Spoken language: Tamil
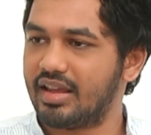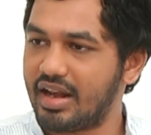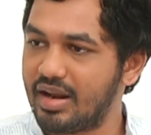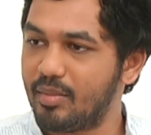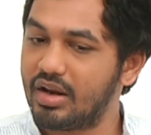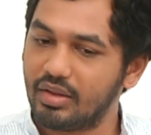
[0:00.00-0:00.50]

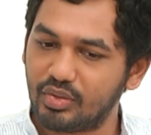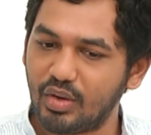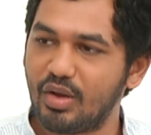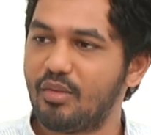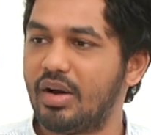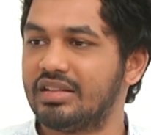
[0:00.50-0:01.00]
என்ன மாதிரி
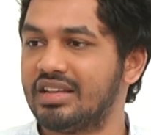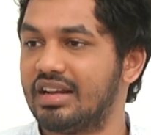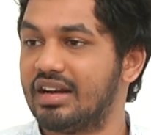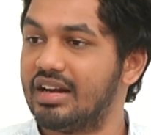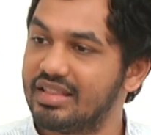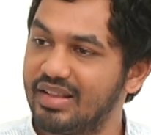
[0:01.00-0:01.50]
எத்தனையோ
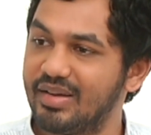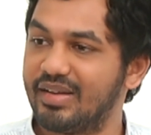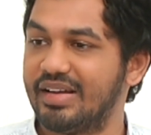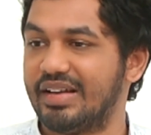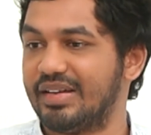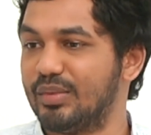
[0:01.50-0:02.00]
வாத்தியார்கள் இந்த
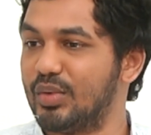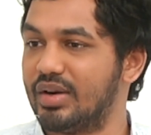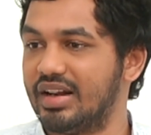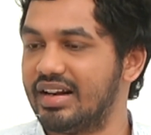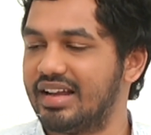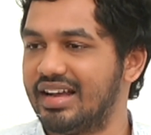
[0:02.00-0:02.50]

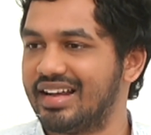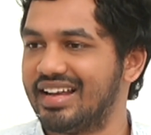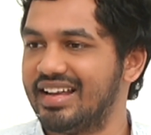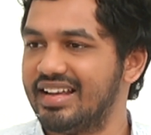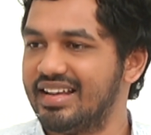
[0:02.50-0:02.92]
ஊரில் இருக்காங்க